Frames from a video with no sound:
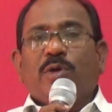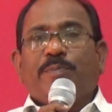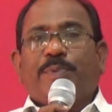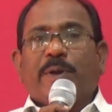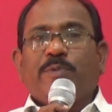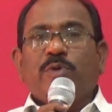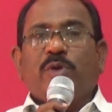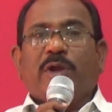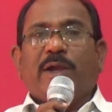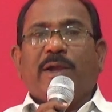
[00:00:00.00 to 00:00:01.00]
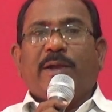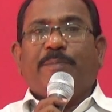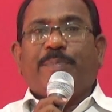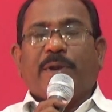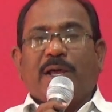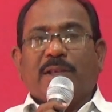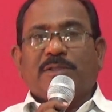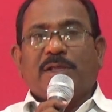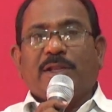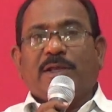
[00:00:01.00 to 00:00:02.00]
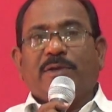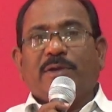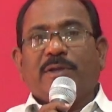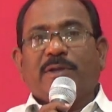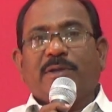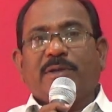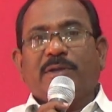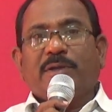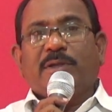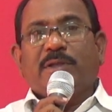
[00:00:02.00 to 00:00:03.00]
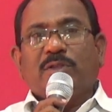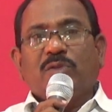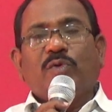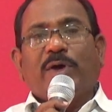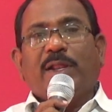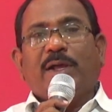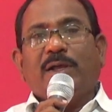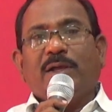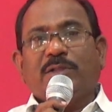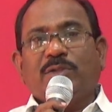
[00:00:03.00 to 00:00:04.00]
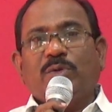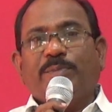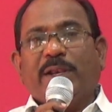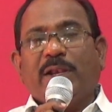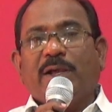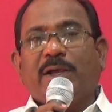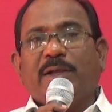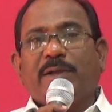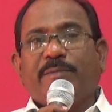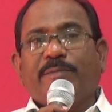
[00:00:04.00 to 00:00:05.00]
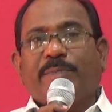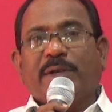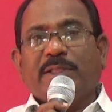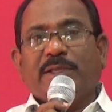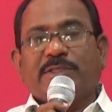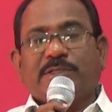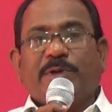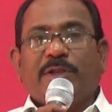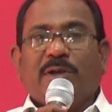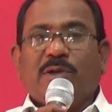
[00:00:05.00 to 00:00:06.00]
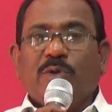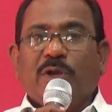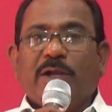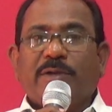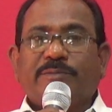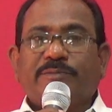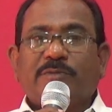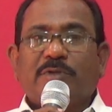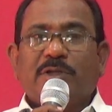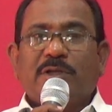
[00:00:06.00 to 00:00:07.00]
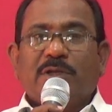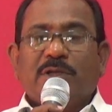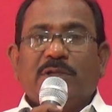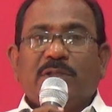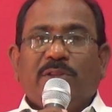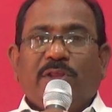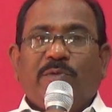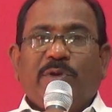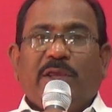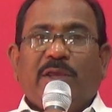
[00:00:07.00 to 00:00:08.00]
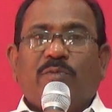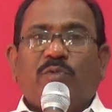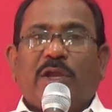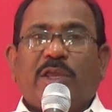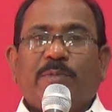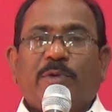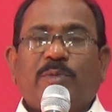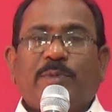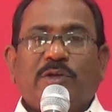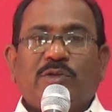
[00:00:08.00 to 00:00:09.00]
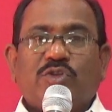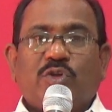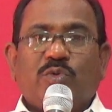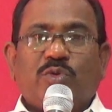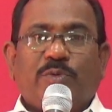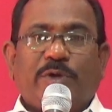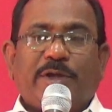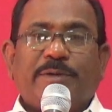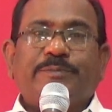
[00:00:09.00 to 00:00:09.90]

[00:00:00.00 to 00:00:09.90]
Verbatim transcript: ప్రభు యొక్క ప్రార్థన ద్వారా అతడు మరలా బ్రతికించబడినట్లుగా దేవుని వాక్యములో మనం చదువుతూ ఉంటాం